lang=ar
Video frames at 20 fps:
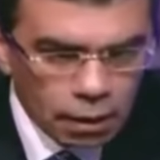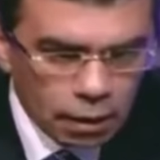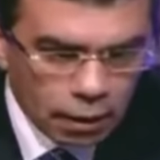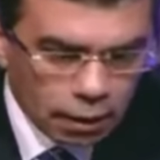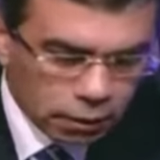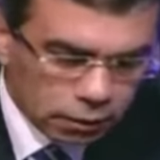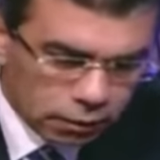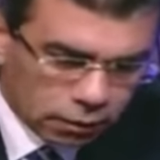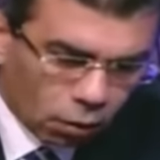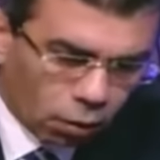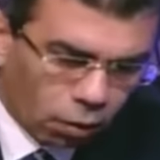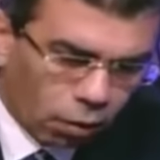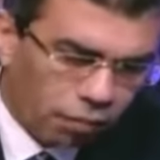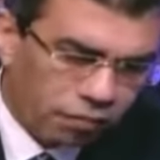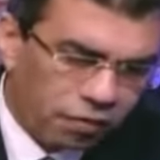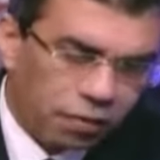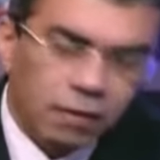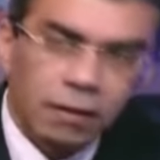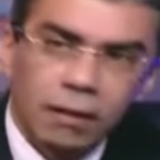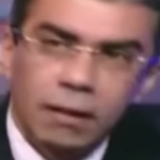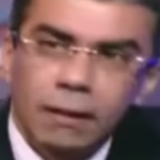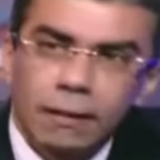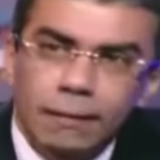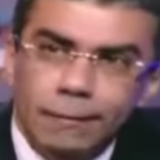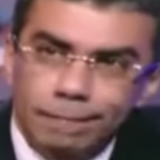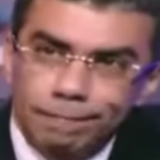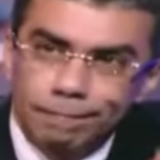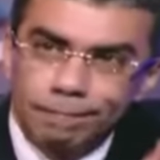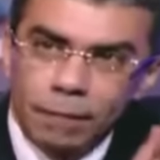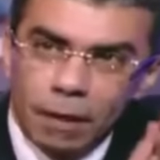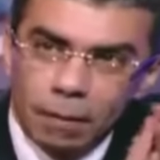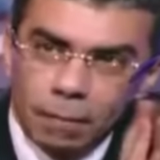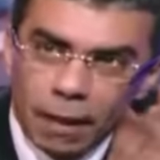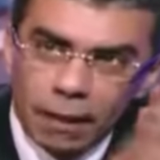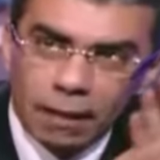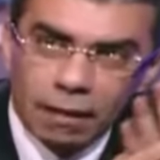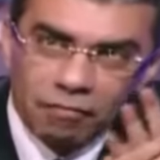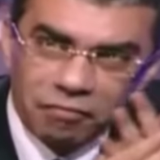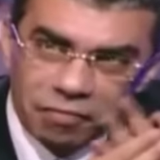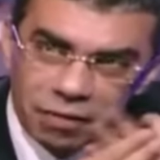استوقفتني البيان
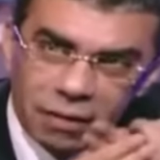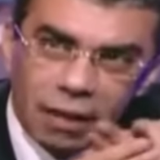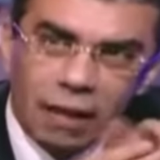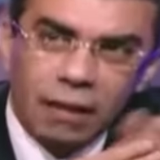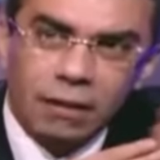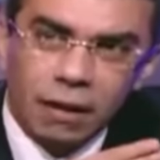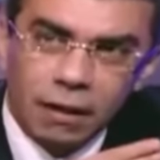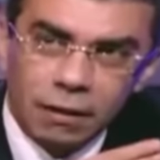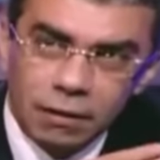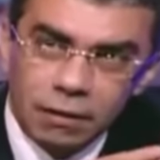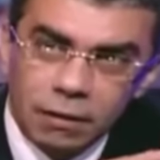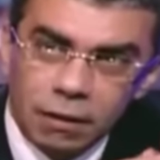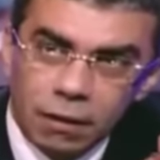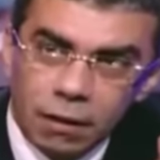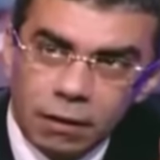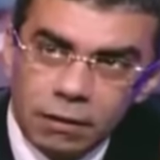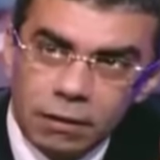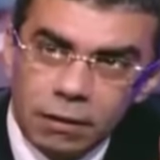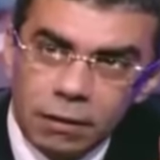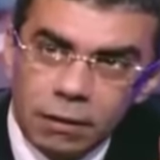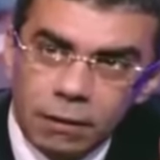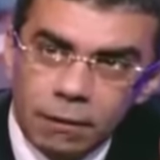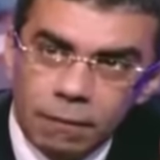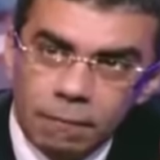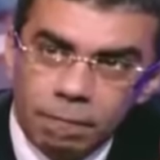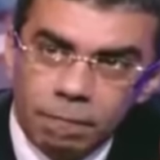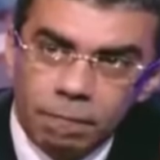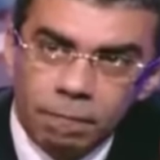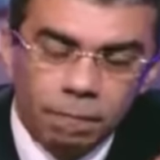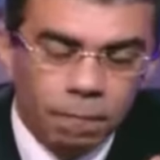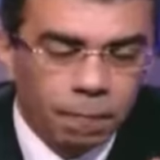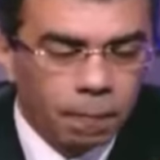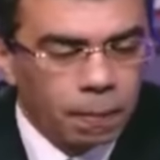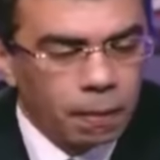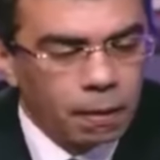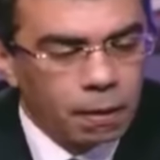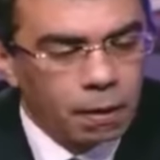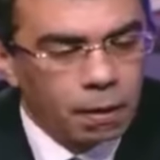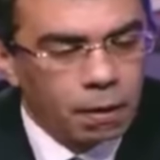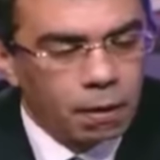كان فيه ثلاث عناصر رئيسيه
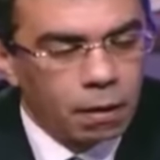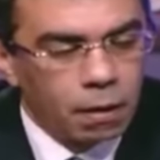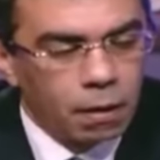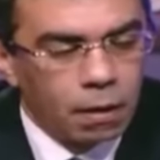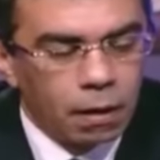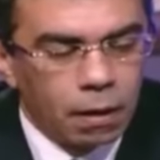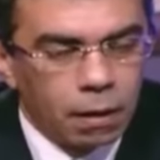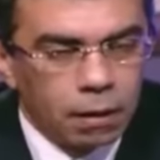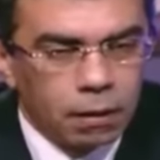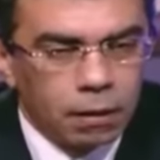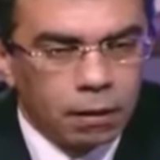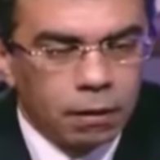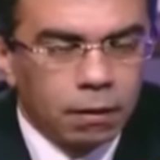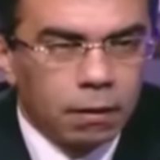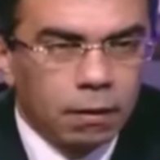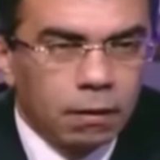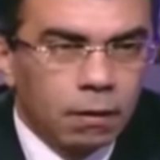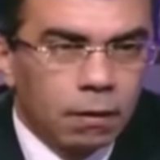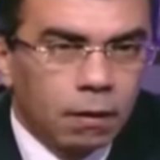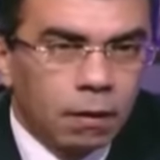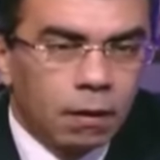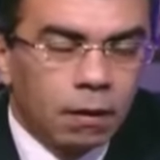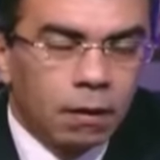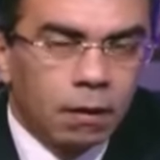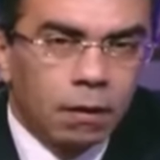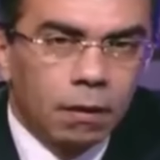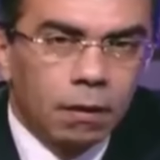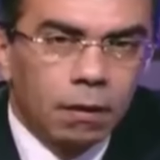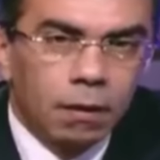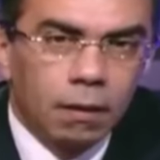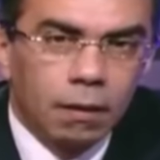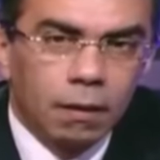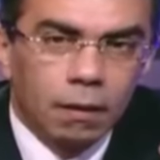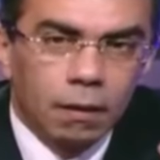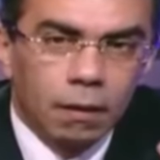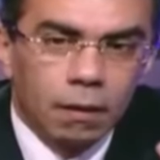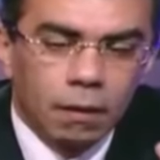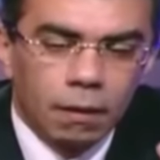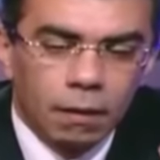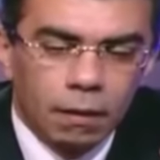ان
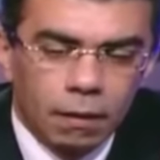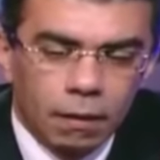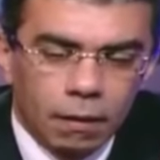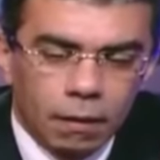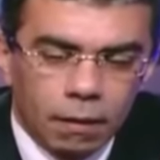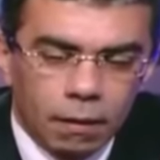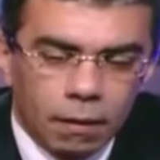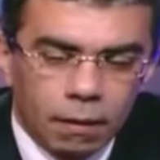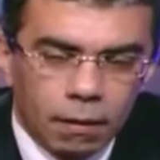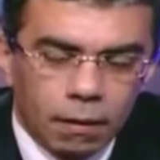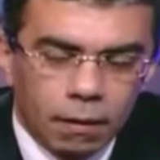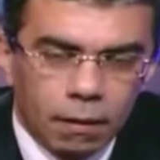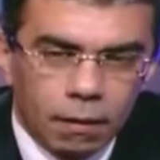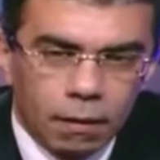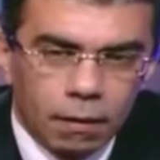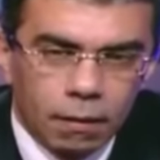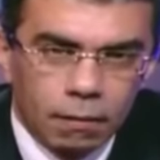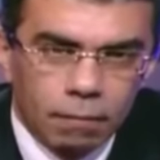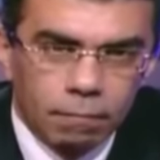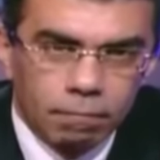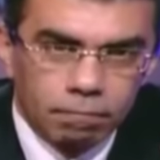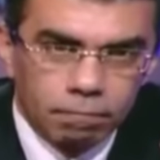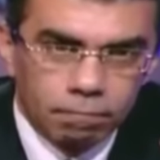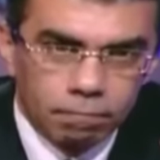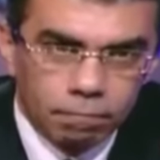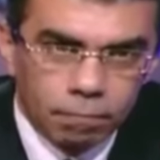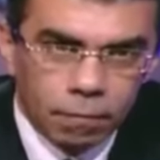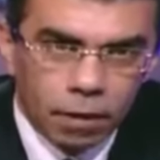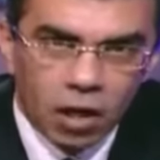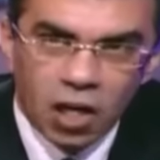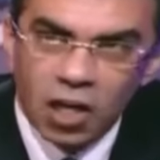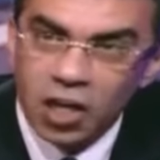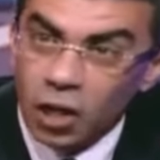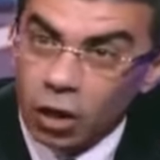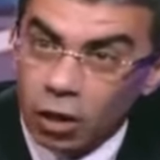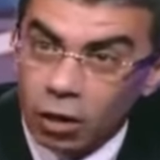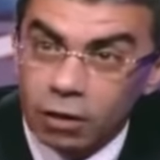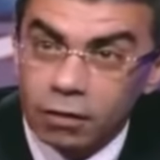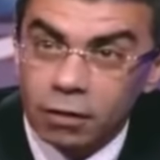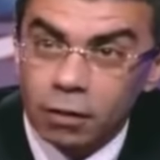آه
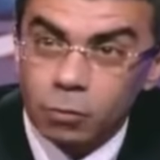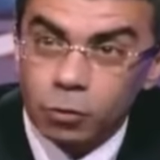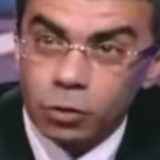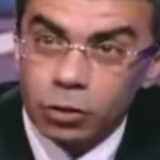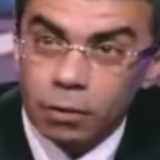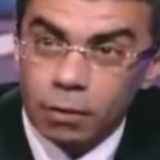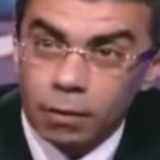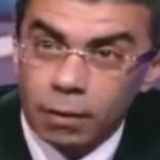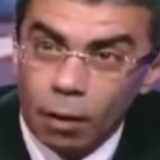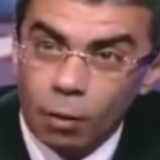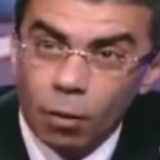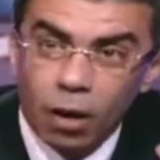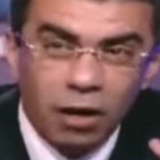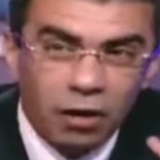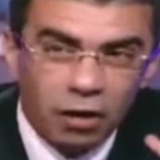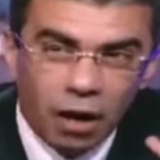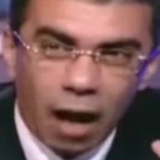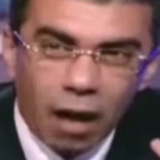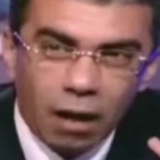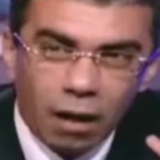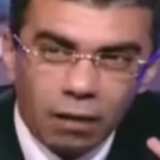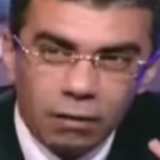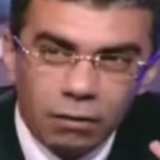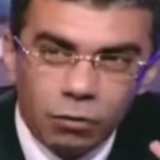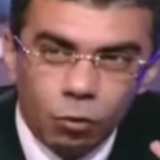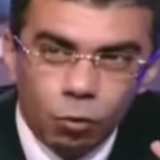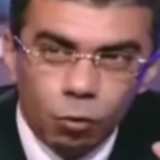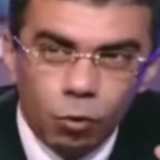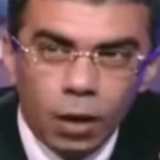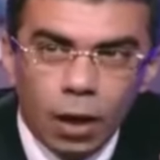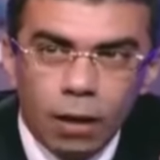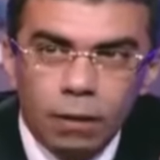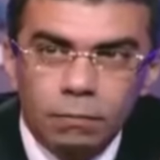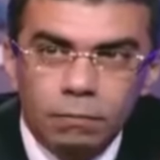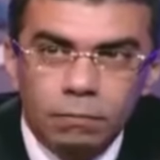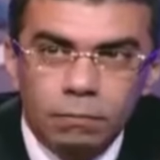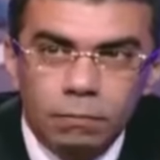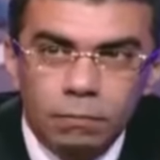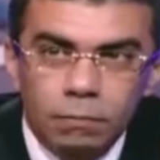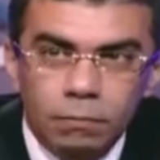الانعقاد المستمر اولا انعقد دون
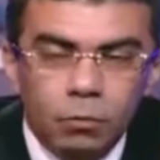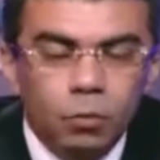دون